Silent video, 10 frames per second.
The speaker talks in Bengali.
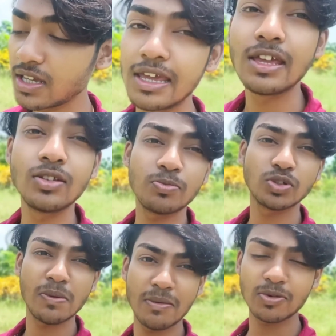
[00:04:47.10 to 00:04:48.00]
তো
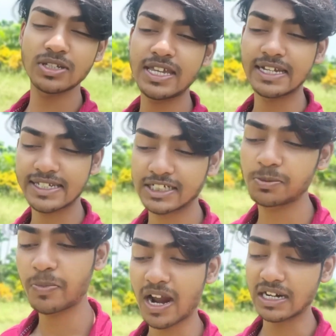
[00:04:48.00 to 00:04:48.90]
প্রথমেই বলে দিই এটা একটা
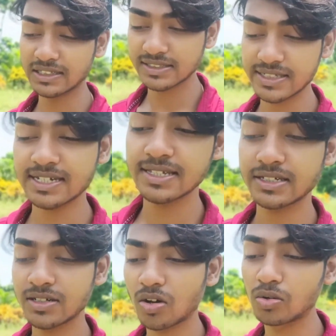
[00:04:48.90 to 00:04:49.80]
পার্ক ঠিক আছে এটা
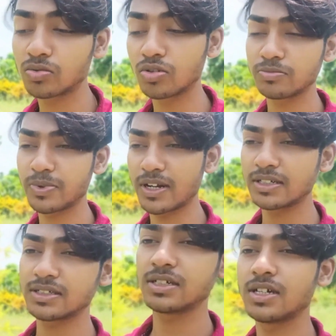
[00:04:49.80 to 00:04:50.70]
হংকং পার্ক
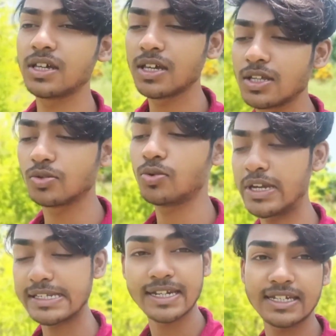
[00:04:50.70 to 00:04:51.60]
তো
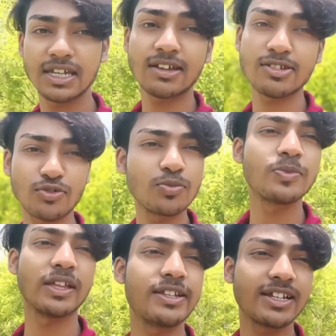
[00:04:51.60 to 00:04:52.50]
এটা নিয়ে একটা খুব
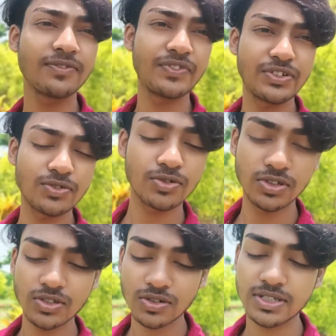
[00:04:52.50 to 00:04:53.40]
তাড়াতাড়ি একটা ভিডিও করতে
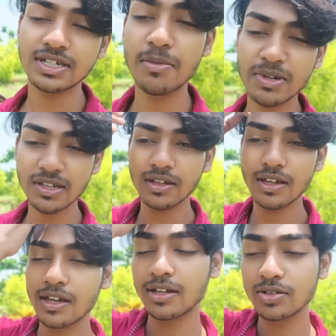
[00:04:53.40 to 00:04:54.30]
চলেছি আমি
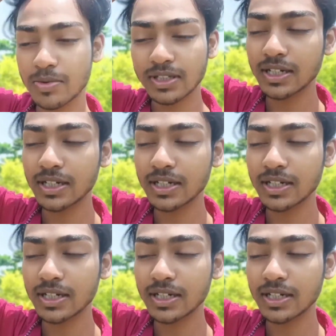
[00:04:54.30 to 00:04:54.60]
তোমাদেরকে